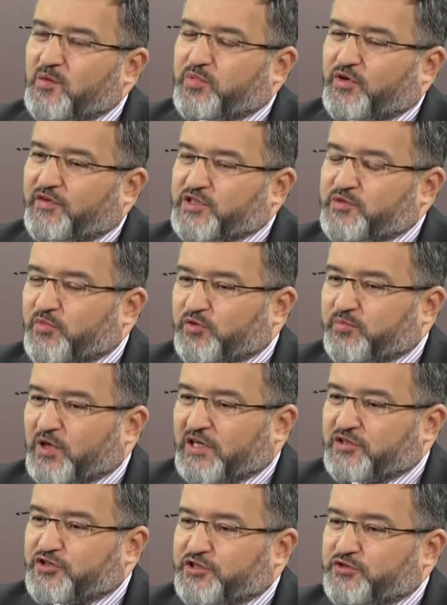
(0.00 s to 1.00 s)
prowadzimy od
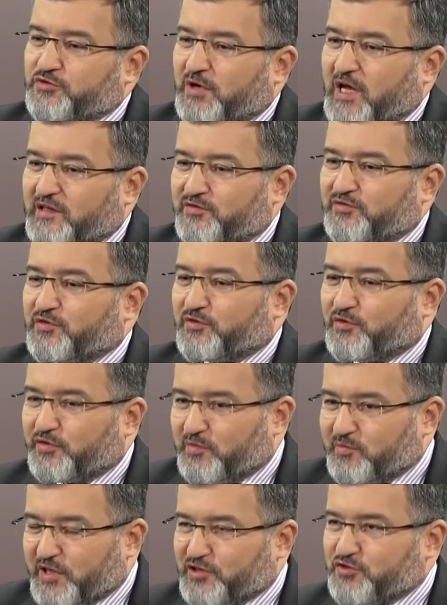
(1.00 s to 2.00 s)
ponad sześciu lat, w związku z
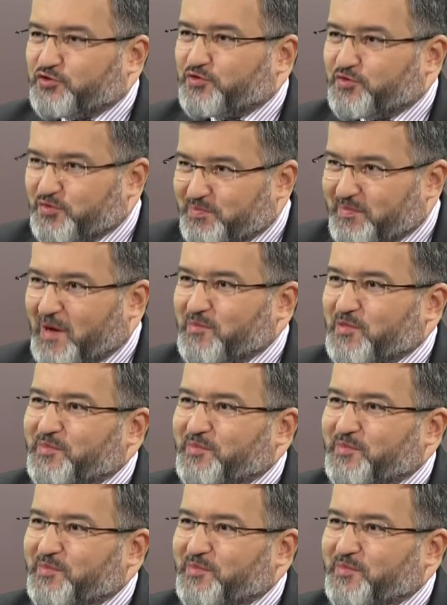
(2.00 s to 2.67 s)
tym też już mamy